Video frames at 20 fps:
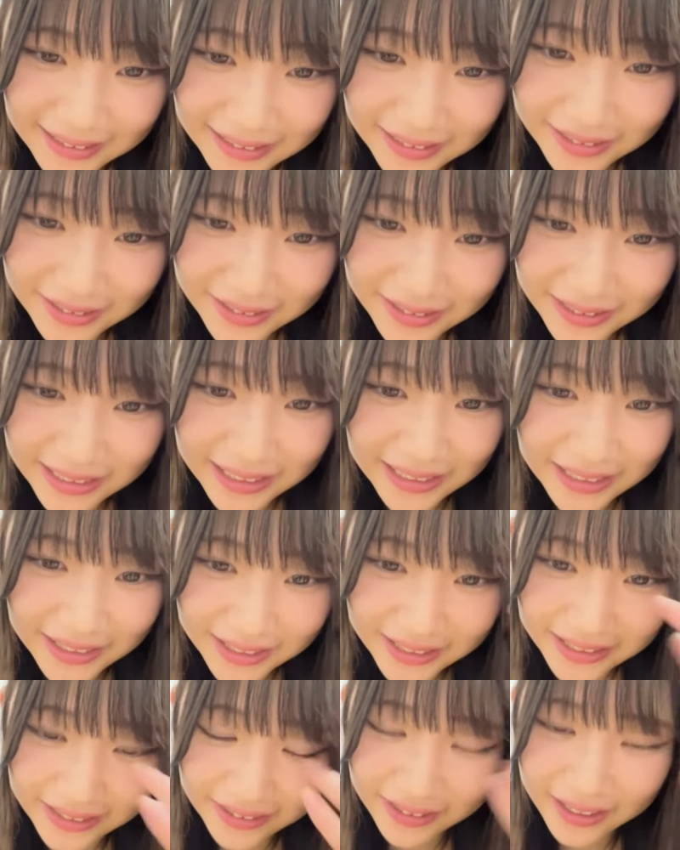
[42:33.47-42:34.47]
12位
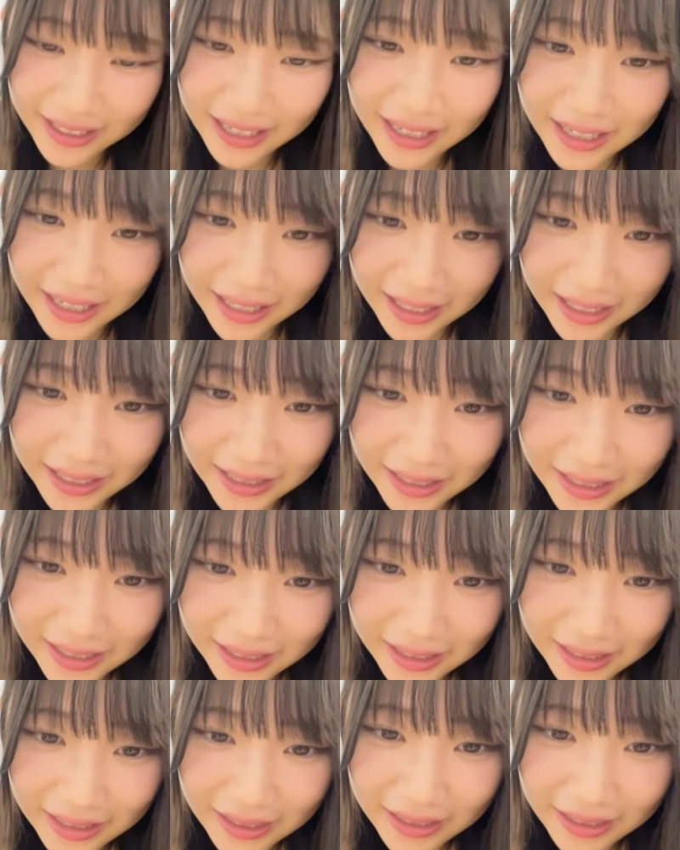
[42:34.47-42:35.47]
の人が
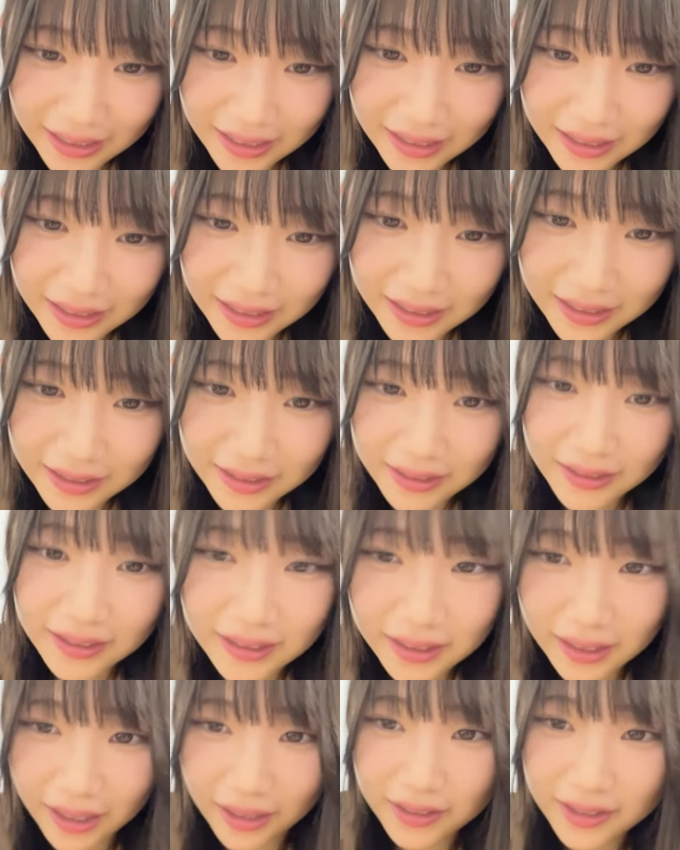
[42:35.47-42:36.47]

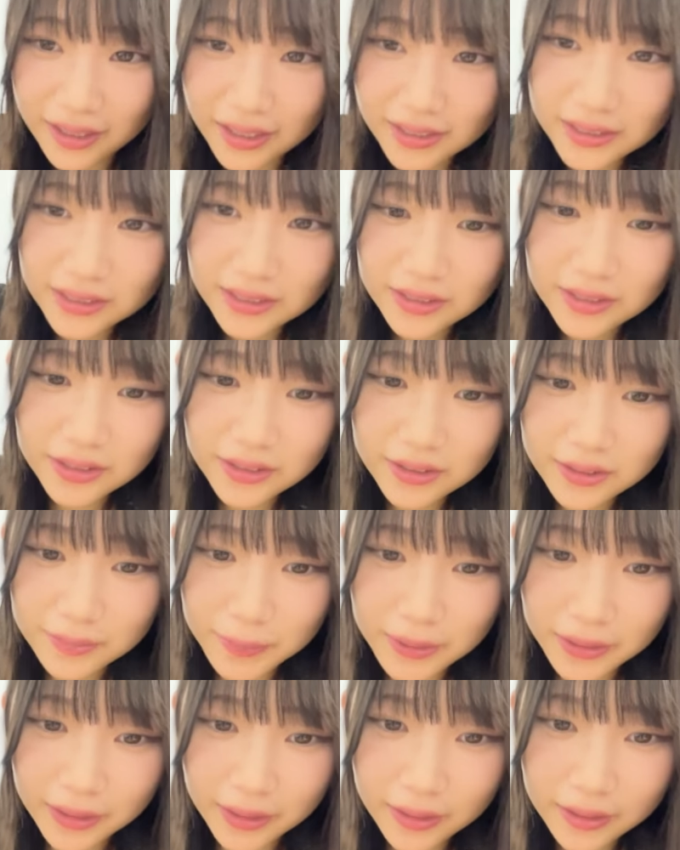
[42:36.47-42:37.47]
白髪の人
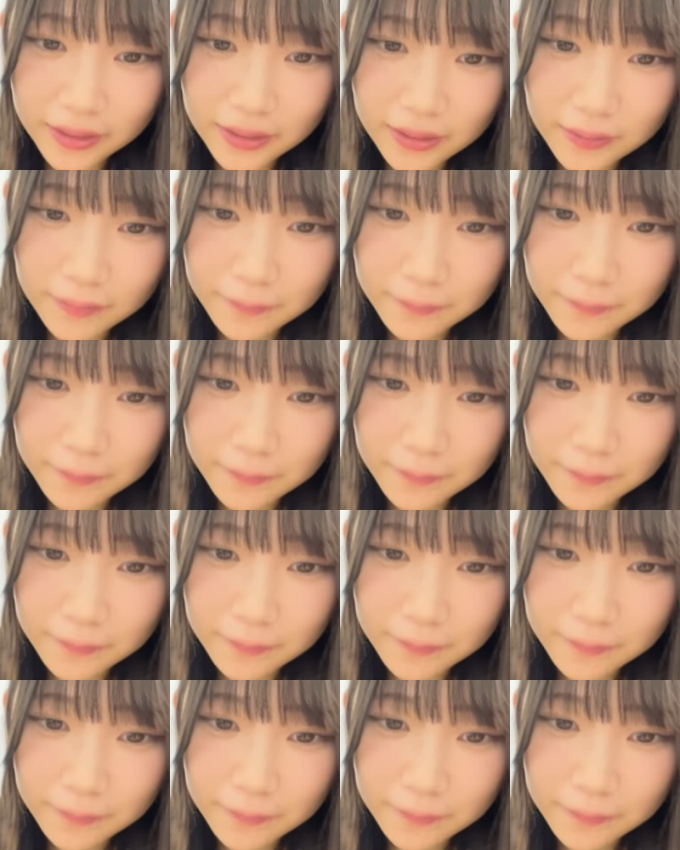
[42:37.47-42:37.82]
待って